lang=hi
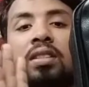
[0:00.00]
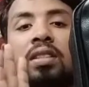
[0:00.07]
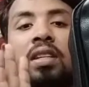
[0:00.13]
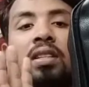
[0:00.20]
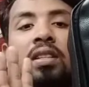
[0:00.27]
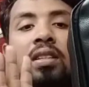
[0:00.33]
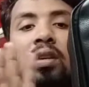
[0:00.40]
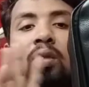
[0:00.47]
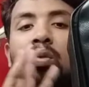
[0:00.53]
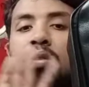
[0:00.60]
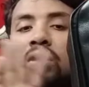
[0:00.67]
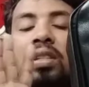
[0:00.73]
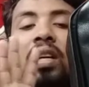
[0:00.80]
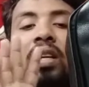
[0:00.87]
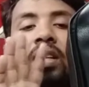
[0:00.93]
दस के तक
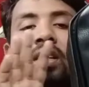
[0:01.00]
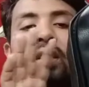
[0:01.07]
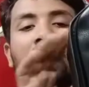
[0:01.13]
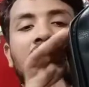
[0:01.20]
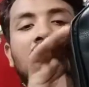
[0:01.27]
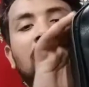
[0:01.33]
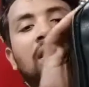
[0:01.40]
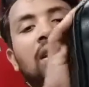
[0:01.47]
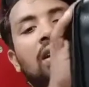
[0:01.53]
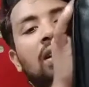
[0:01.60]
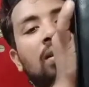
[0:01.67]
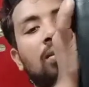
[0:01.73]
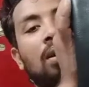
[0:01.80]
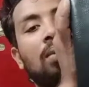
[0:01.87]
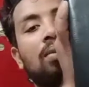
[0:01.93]
उससे ज़्यादा नहीं
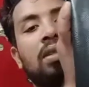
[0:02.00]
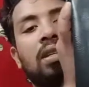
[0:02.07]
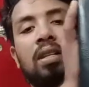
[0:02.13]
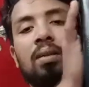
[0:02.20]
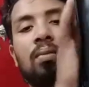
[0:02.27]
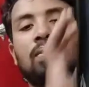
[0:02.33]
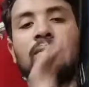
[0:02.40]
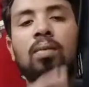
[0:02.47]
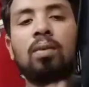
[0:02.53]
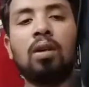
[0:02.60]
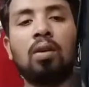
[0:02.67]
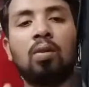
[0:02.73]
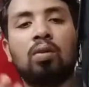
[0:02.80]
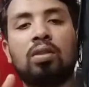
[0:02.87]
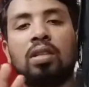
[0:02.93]
कम से कम
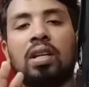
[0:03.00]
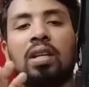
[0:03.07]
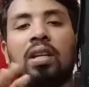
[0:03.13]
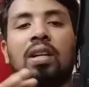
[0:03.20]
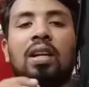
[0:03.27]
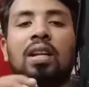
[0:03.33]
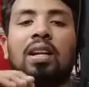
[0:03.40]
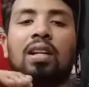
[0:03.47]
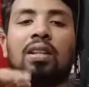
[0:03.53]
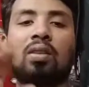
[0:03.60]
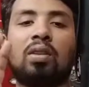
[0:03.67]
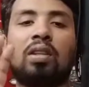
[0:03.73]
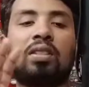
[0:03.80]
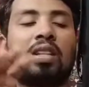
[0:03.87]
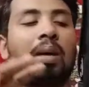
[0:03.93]
उससे ज़्यादा डालिएगा
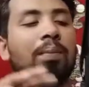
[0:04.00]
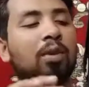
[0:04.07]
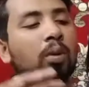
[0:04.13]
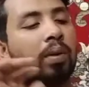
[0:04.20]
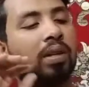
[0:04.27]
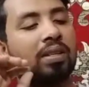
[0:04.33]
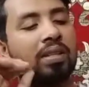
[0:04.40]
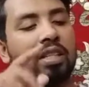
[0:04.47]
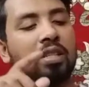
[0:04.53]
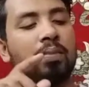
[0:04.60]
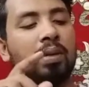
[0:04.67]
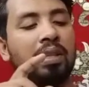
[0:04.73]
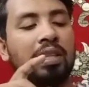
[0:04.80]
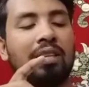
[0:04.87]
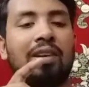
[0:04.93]
तो रिक्स आपके ऊपर है
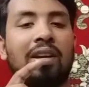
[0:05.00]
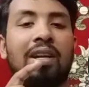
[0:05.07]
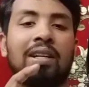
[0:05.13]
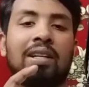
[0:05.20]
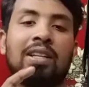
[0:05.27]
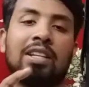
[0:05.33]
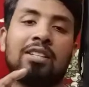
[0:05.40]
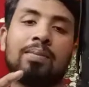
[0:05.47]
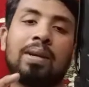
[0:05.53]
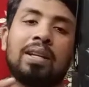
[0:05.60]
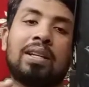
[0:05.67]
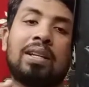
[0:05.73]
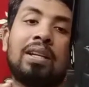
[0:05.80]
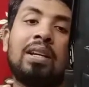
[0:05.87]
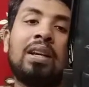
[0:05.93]
सिक्स मंथ की वारंटी है इस
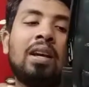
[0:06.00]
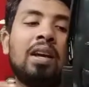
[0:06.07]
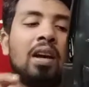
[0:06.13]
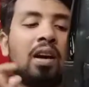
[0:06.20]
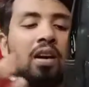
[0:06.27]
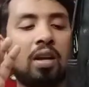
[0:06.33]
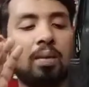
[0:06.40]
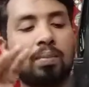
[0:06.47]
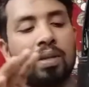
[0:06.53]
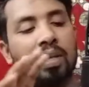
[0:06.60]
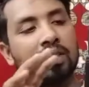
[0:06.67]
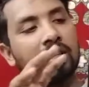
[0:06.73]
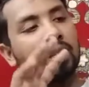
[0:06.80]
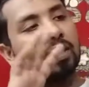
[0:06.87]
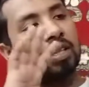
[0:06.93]
बैग की और आप
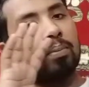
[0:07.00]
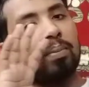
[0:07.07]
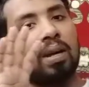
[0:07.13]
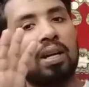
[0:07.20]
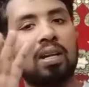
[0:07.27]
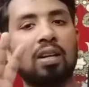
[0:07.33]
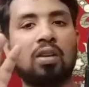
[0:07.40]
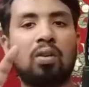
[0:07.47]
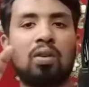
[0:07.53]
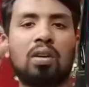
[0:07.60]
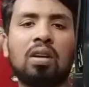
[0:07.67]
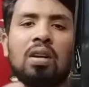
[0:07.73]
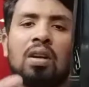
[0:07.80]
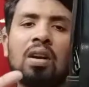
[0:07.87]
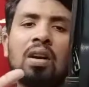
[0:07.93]
देख सकते हैं बैग की
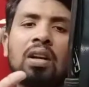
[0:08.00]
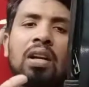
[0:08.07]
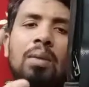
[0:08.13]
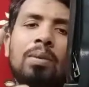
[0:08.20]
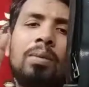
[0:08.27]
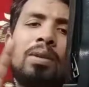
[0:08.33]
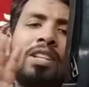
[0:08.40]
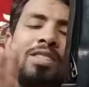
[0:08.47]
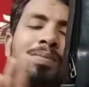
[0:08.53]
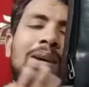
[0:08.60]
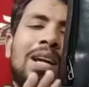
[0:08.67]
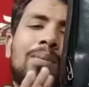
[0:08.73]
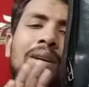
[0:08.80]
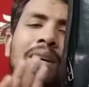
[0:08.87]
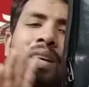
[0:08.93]
लुक कभी भी इस
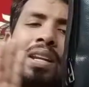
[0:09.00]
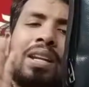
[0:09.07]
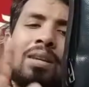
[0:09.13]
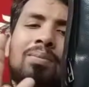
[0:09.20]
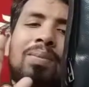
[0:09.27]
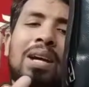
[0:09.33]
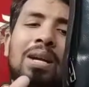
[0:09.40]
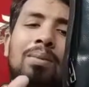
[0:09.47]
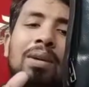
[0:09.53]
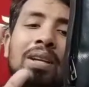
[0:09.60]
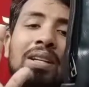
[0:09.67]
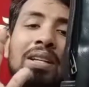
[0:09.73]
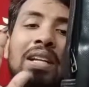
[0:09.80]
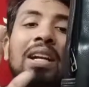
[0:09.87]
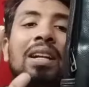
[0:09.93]
बैग में हर एक बैग
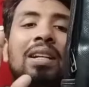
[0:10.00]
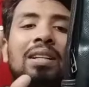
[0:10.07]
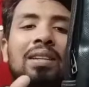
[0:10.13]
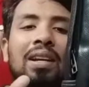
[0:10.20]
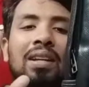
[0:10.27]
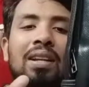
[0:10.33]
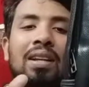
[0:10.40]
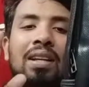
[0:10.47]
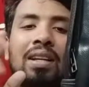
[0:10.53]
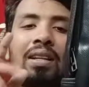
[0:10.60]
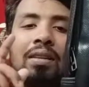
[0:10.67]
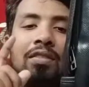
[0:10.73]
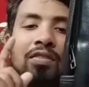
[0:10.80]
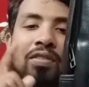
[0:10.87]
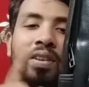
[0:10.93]
में टेन डिज़ाइन है
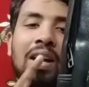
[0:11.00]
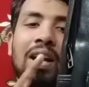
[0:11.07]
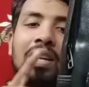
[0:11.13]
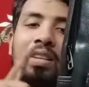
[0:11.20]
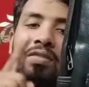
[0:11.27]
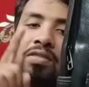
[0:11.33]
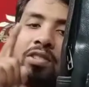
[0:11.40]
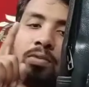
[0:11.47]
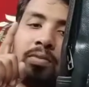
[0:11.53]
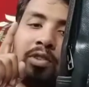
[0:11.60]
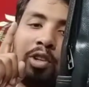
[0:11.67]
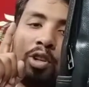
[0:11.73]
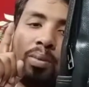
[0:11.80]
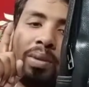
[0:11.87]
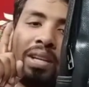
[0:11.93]
लेकिन फिलहाल इस
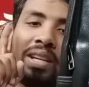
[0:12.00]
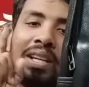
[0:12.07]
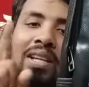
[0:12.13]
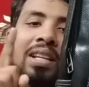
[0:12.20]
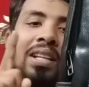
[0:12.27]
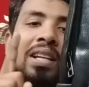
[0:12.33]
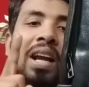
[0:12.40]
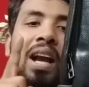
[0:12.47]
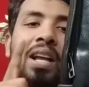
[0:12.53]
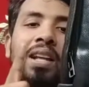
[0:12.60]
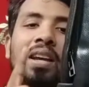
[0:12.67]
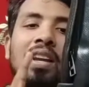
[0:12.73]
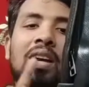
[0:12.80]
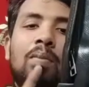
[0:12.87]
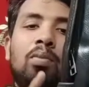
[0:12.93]
वीडियो में एक ही
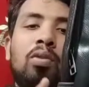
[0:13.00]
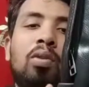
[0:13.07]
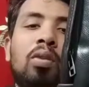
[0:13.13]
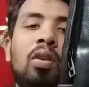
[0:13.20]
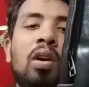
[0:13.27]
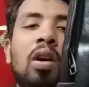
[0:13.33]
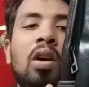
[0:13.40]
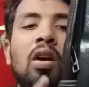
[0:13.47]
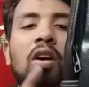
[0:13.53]
दिखाया जा रहा है आपको